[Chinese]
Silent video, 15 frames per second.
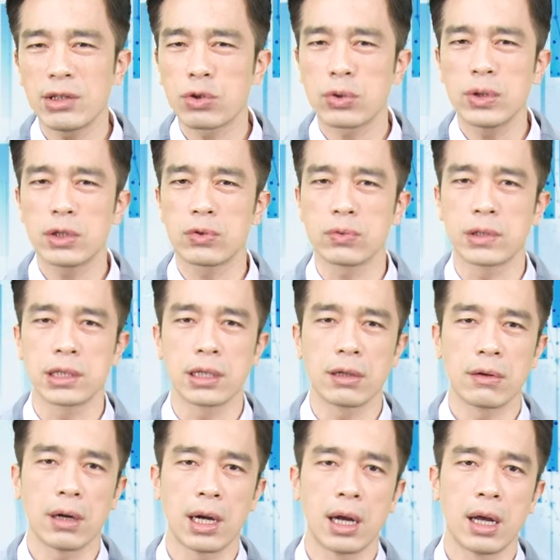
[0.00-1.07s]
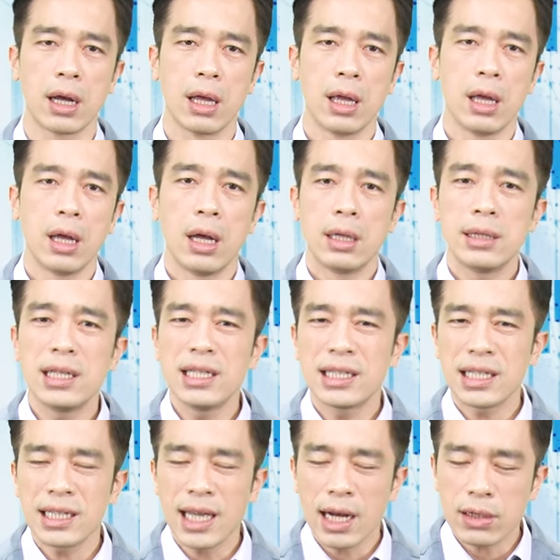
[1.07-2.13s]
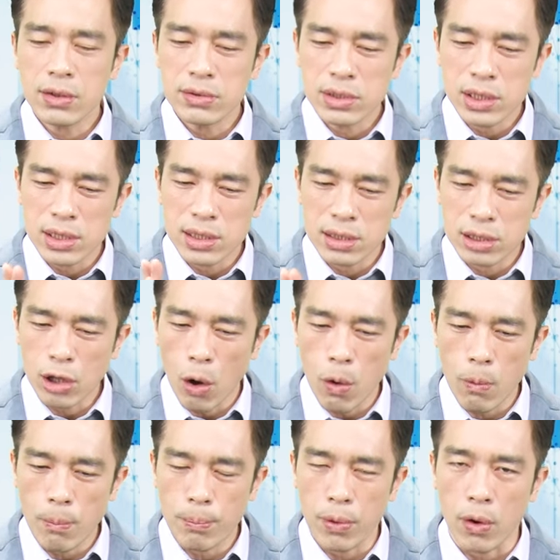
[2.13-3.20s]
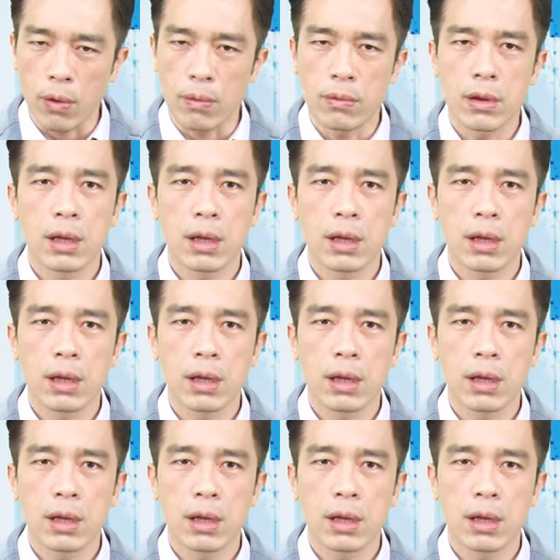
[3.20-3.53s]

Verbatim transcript: 准会主席的话，你现在要控制的是通膨，